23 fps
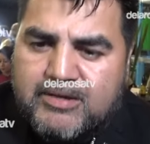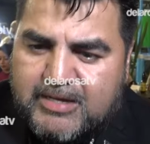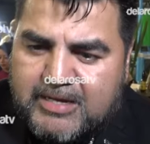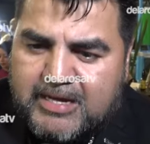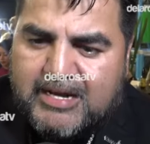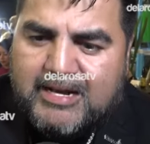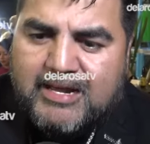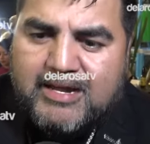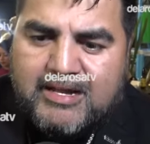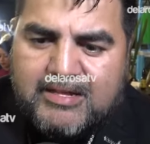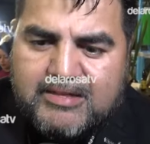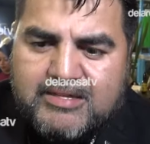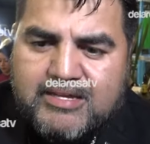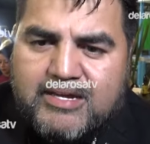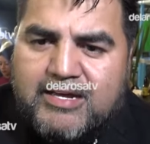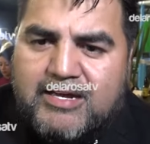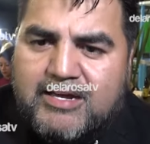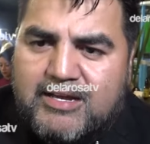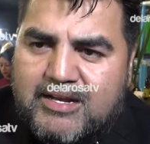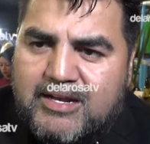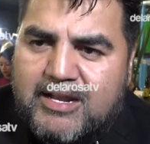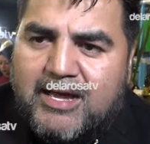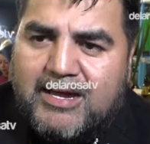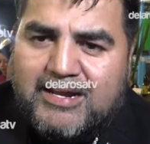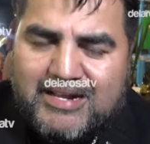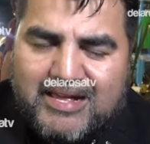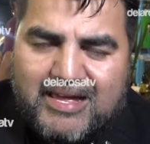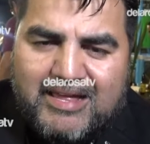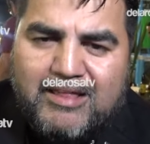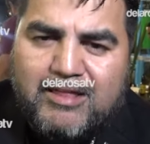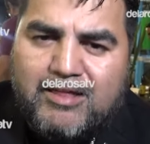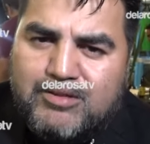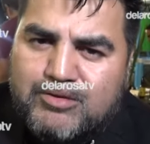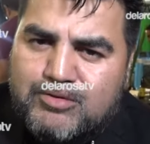que la gente le ha
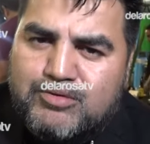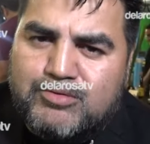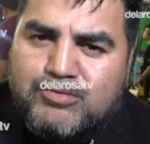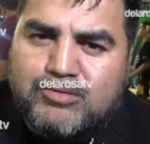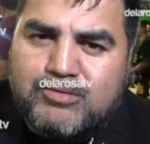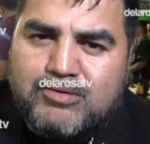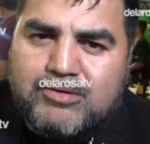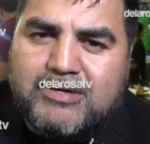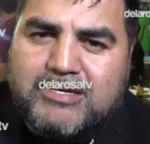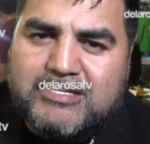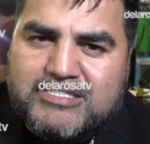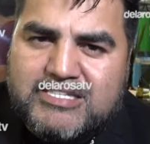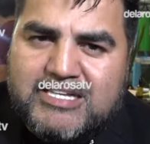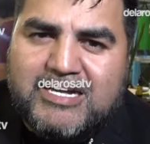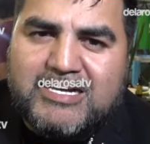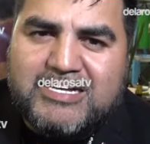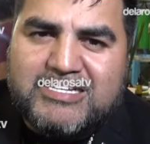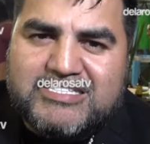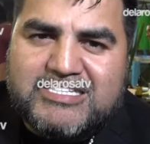agradado esta,